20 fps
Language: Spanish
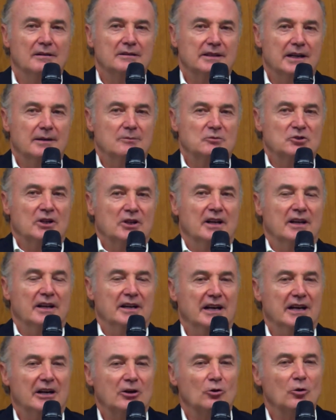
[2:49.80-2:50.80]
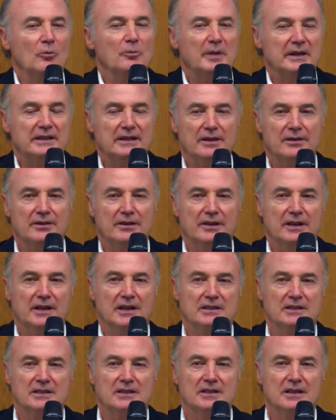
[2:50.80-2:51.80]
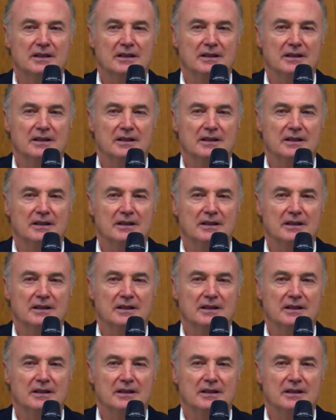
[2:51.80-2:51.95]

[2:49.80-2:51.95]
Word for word: tenemos que generar competencias